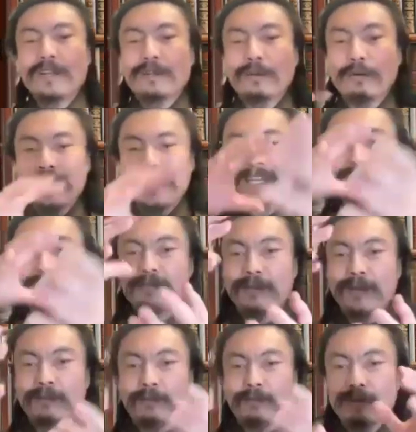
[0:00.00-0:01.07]
とりあえず
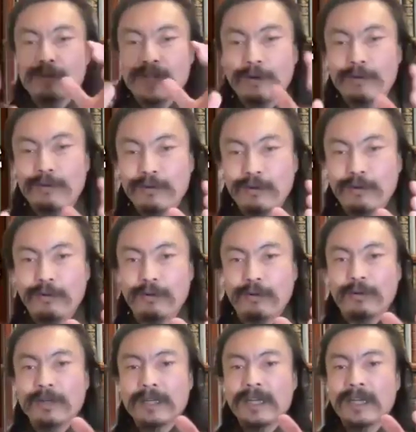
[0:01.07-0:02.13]
今のこの日本語
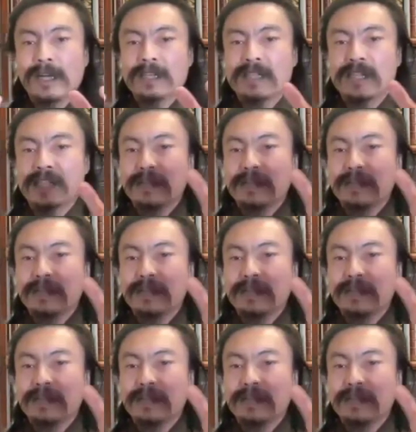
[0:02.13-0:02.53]
を理解して、